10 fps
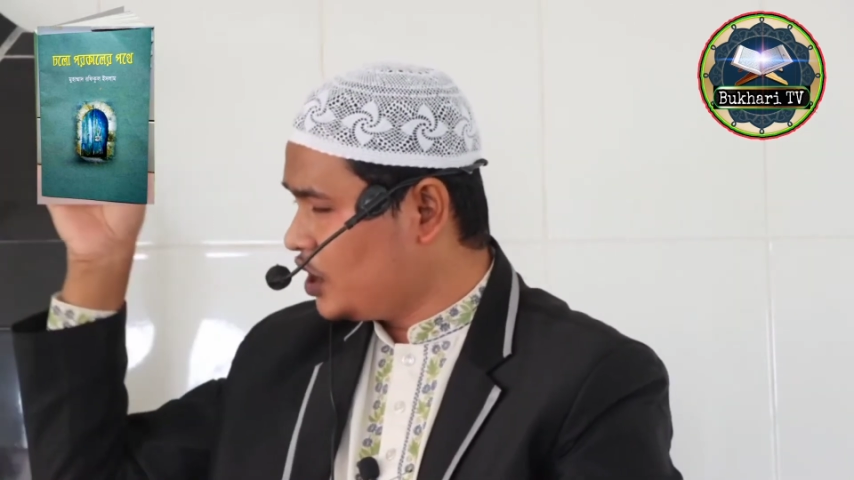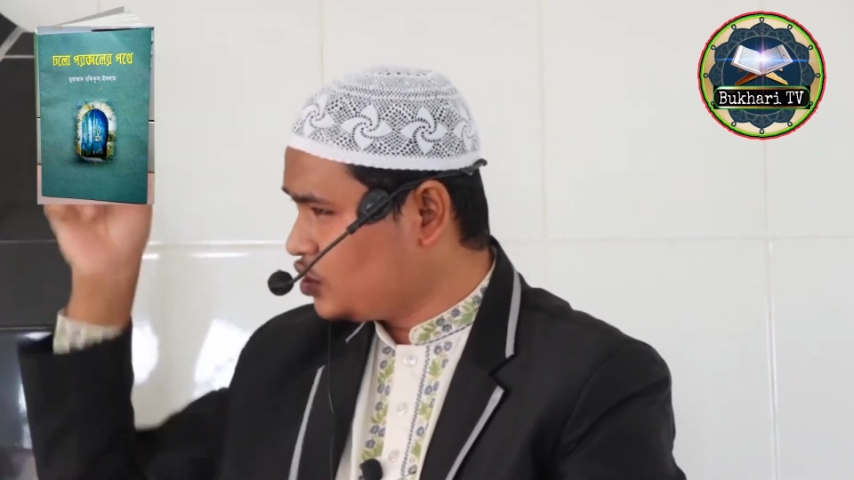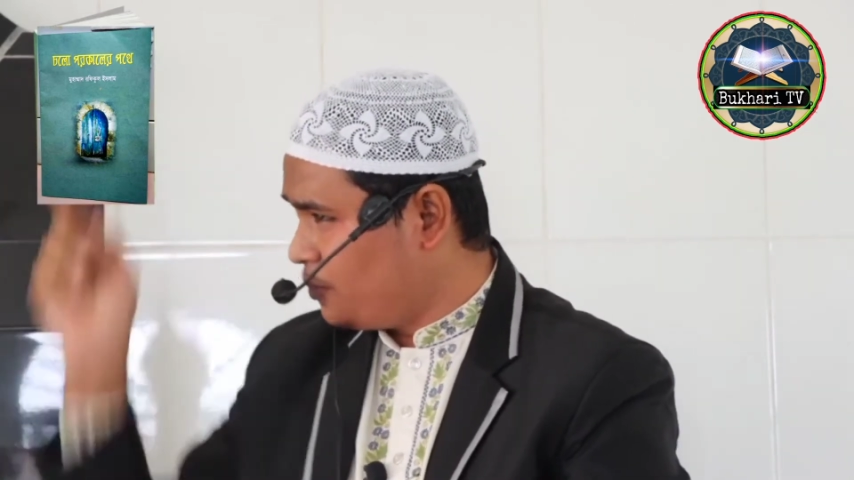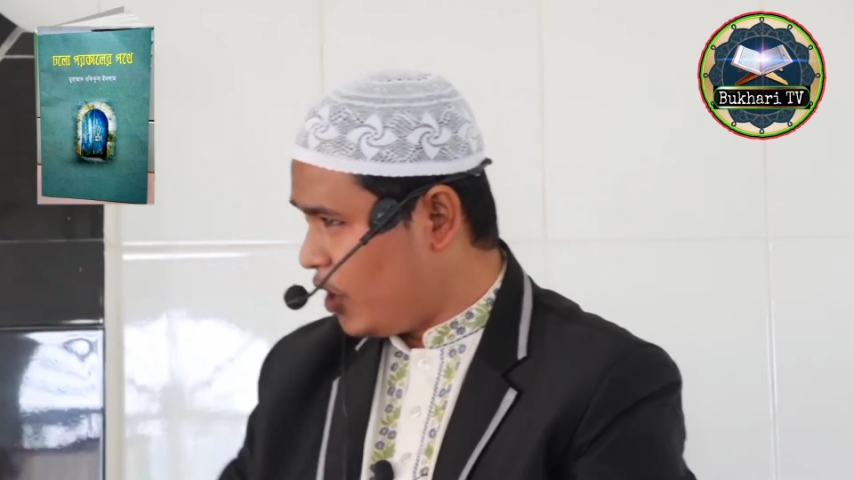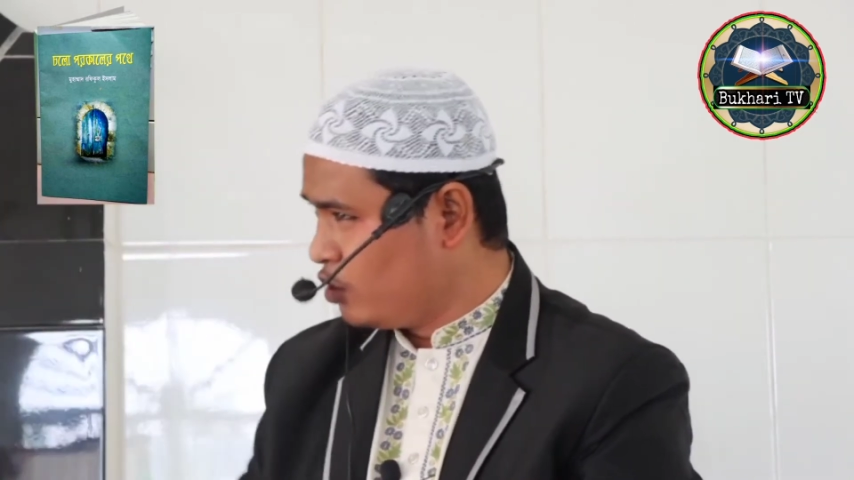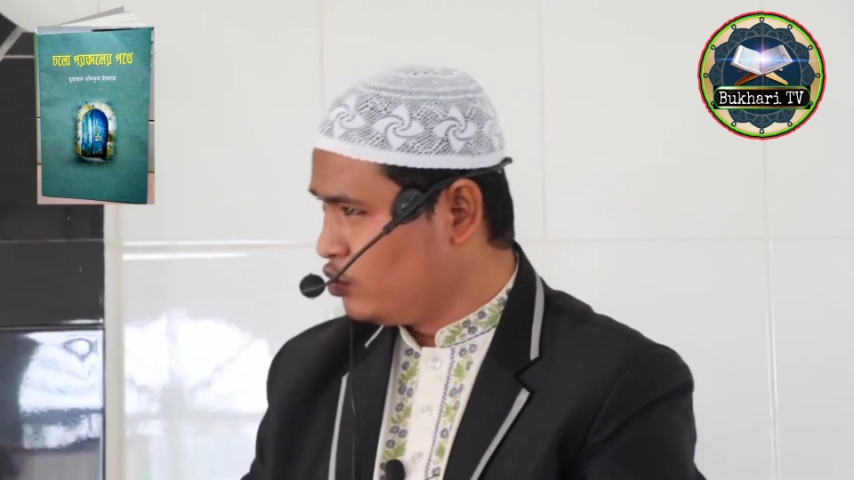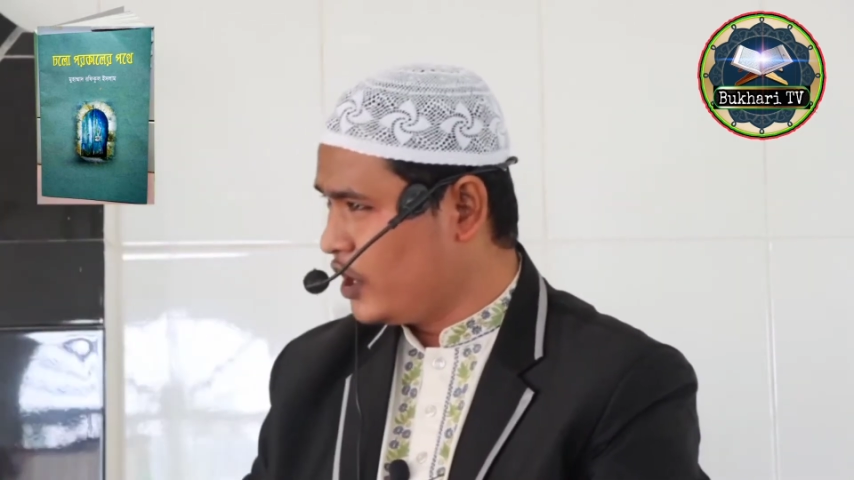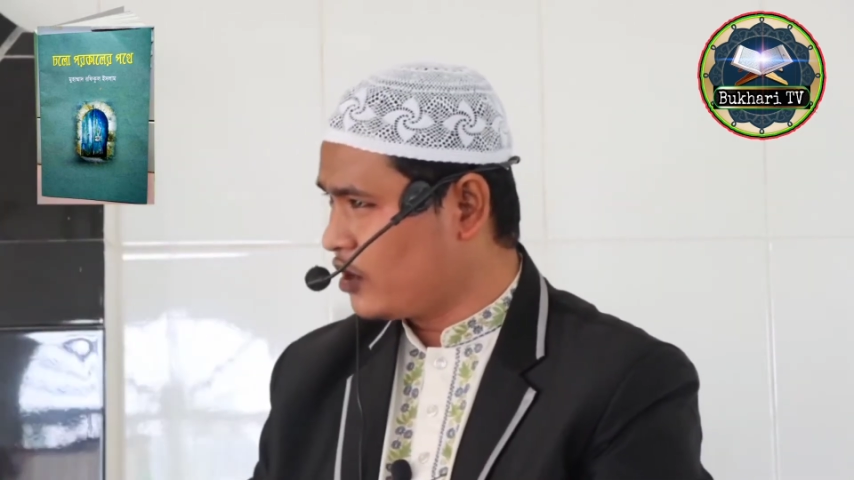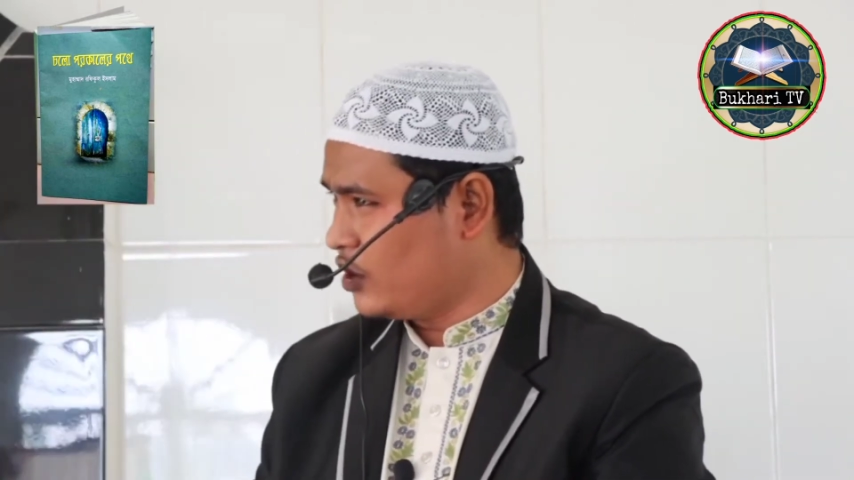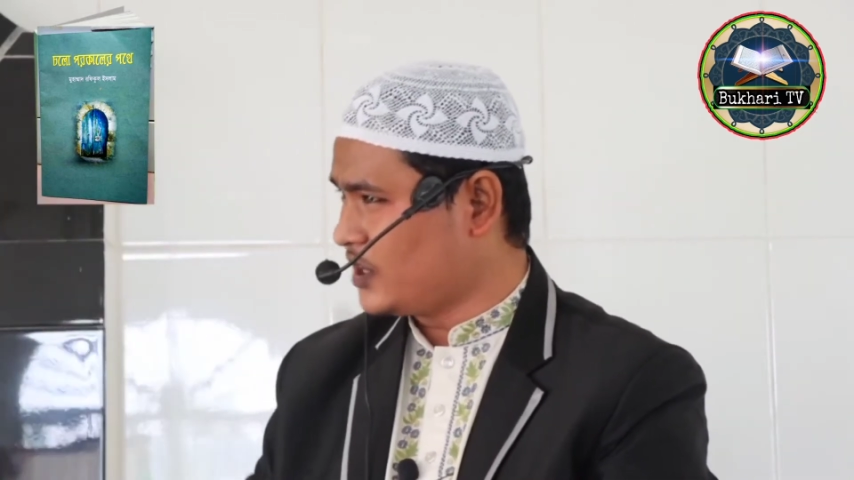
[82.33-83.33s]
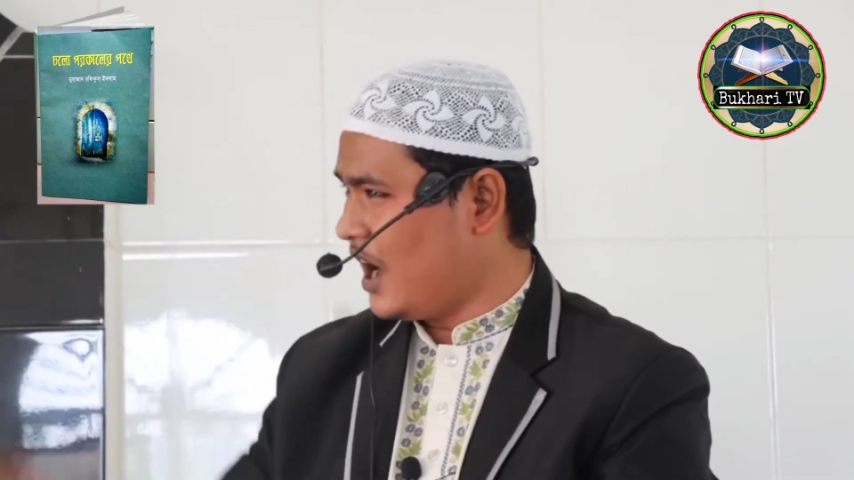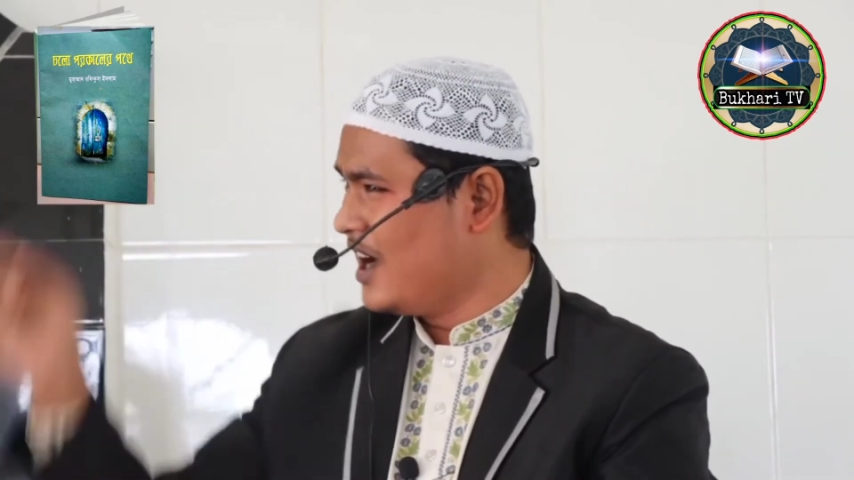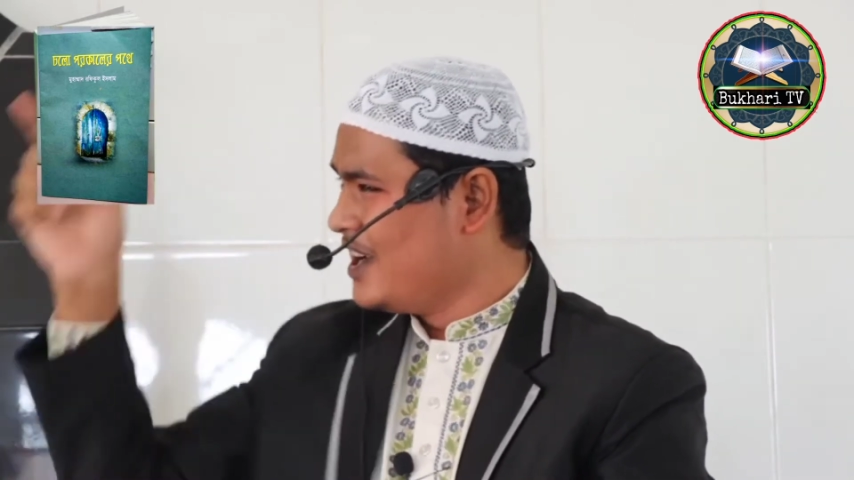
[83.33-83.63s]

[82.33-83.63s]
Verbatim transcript: করা তো বহু দূরের কথা